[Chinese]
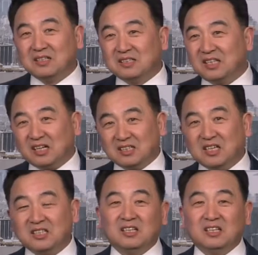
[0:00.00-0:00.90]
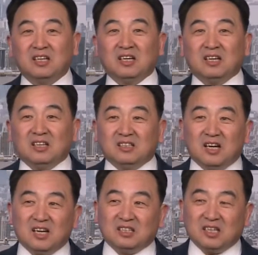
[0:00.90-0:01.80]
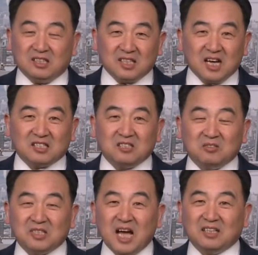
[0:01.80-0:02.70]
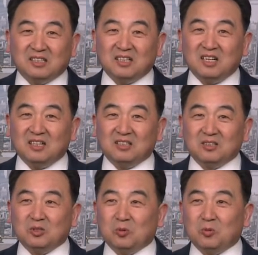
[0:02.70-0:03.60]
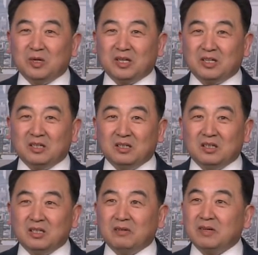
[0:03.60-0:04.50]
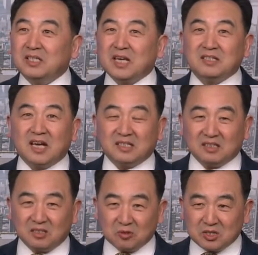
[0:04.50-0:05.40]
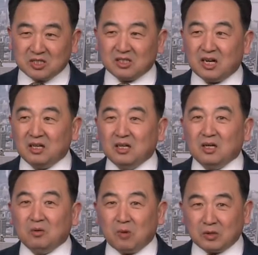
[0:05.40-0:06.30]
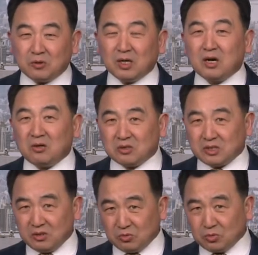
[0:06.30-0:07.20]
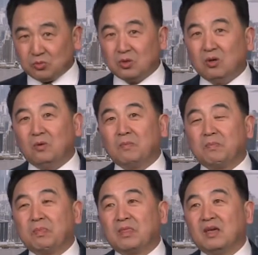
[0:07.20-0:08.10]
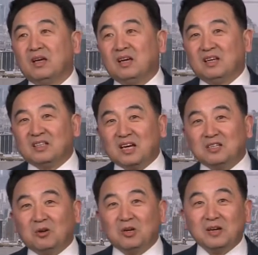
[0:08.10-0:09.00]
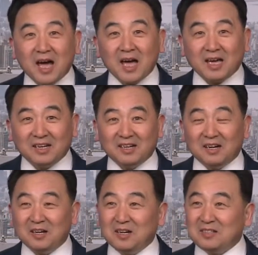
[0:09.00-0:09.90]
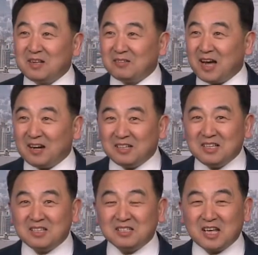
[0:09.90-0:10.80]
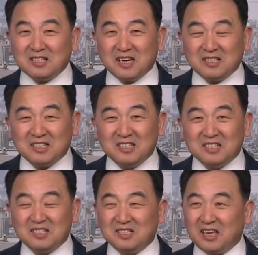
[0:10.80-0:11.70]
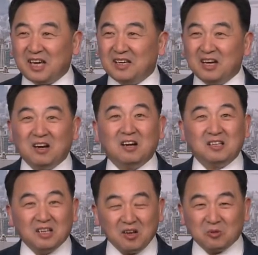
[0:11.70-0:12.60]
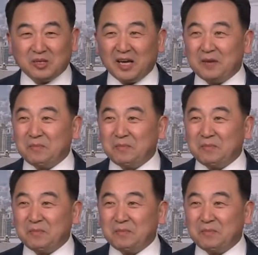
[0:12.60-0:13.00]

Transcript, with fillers: 顶下去。那顶下石油价格就会，因为现在的俄罗斯呢，完全靠石油出口。但是有另外一个，早在二零一三年是一四年，呃，二零一六年，